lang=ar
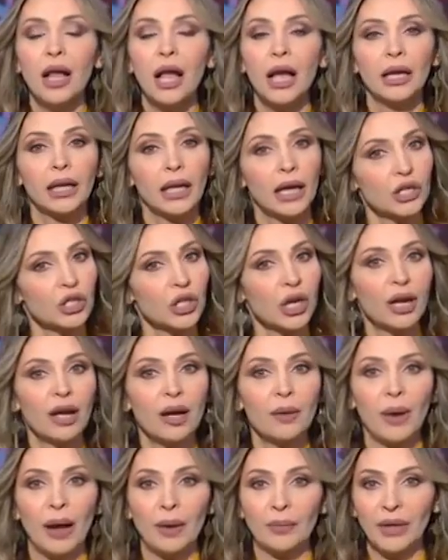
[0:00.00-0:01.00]

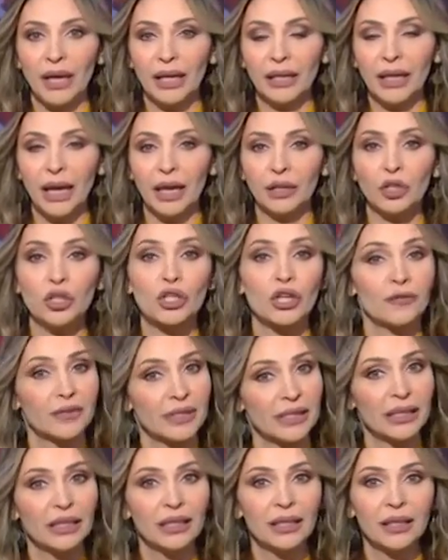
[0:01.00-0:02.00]
الخشب عم نحكي عن
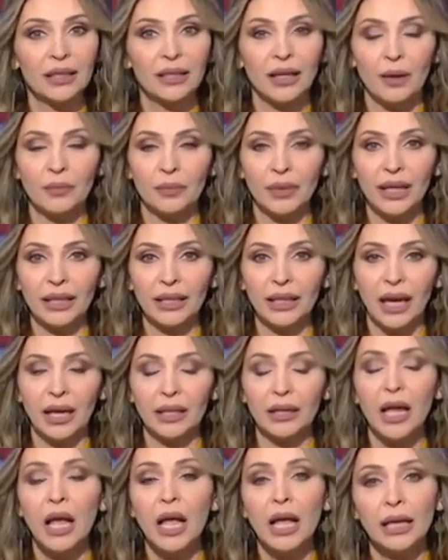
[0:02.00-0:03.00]
الجفصين عم نحكي
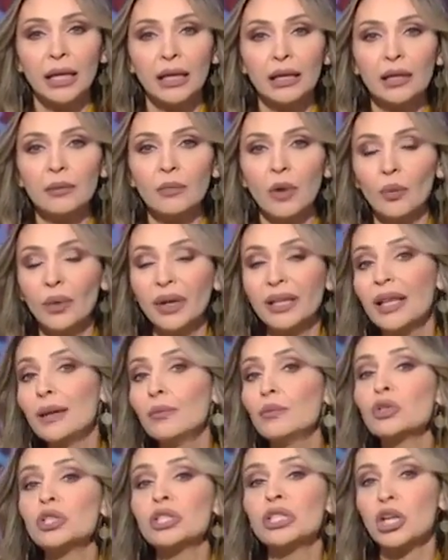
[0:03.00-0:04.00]
عن كل المواد
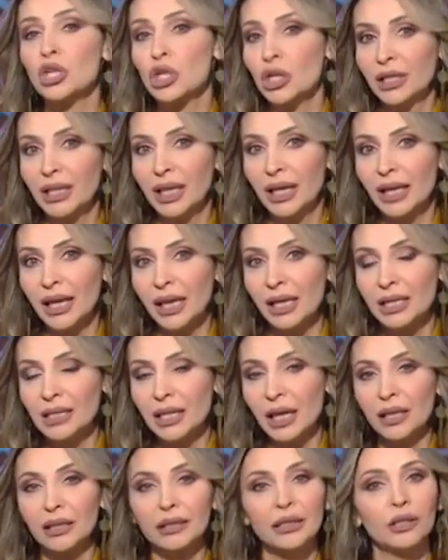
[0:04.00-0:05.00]
المستجدة يلي
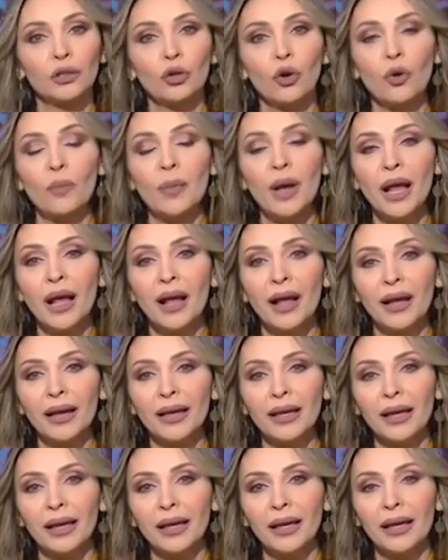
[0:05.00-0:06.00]
صارت اليوم
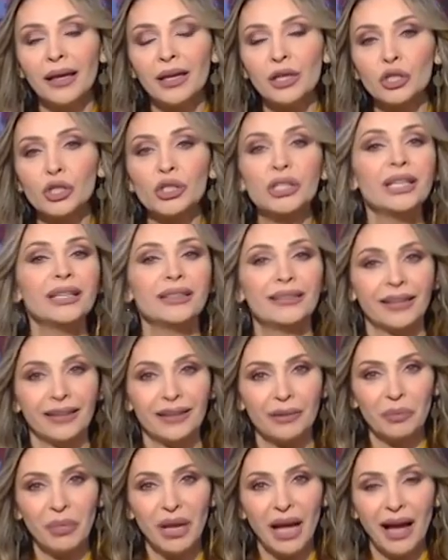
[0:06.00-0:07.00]
هيك
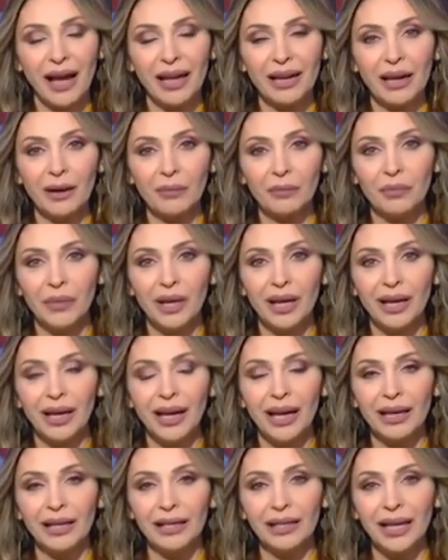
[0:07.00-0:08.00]
جديدة بعالم
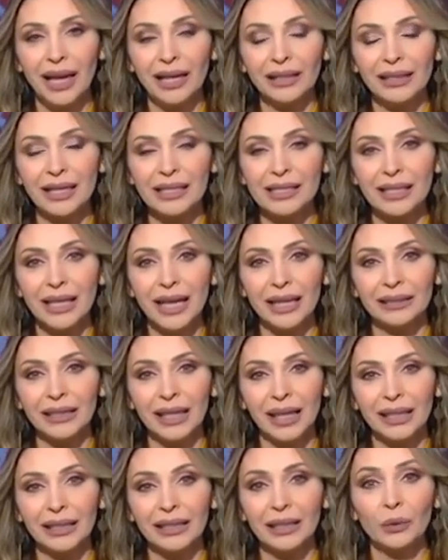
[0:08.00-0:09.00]
الهندسة
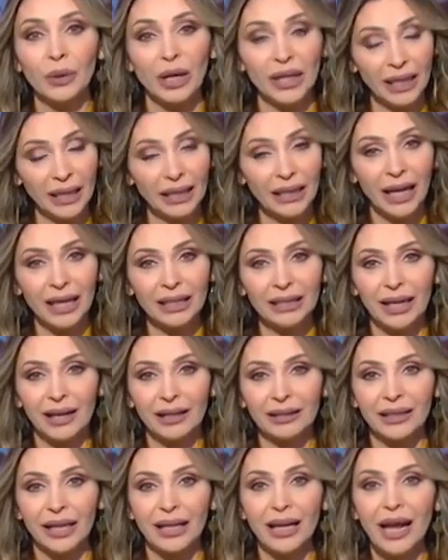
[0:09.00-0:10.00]
الداخلية ورح نحكي عنها
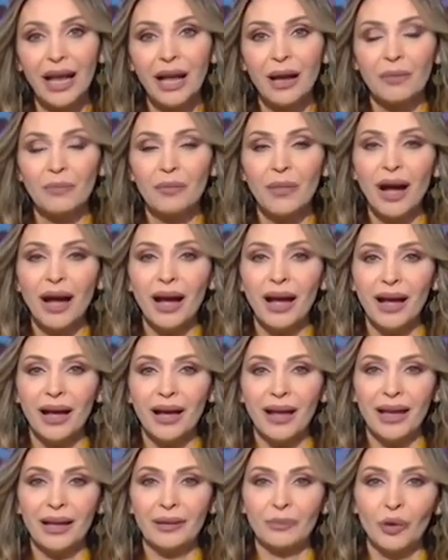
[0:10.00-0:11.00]
أكثر
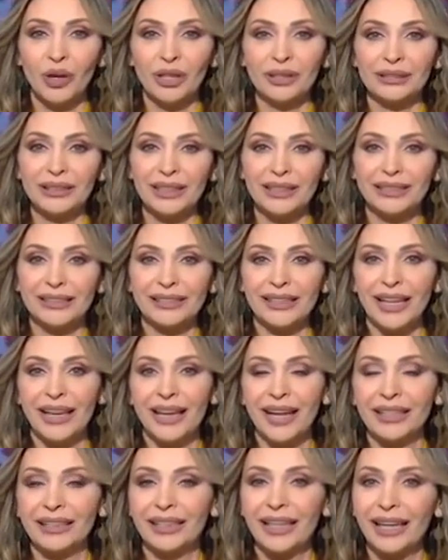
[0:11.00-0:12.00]
مع المهندس
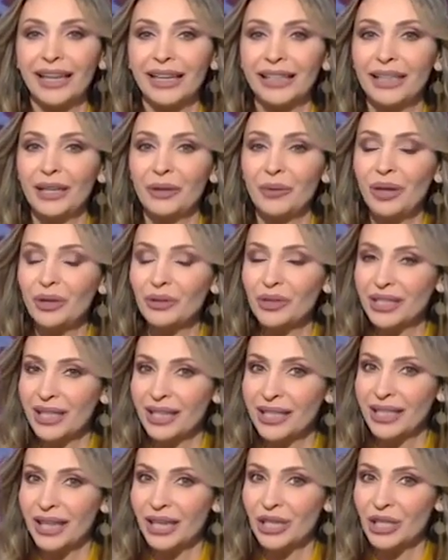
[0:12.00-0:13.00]
الداخلي
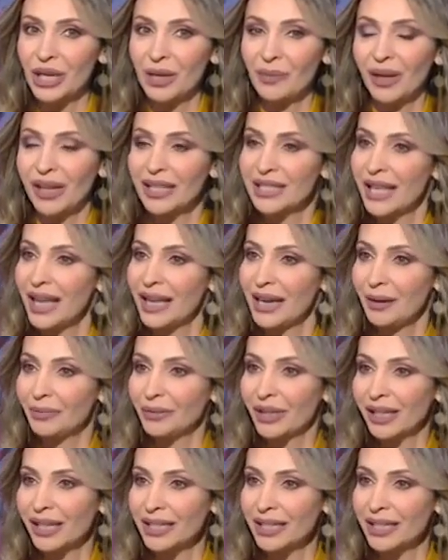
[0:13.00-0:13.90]
والأستاذ الجامعي زاهر عبد الله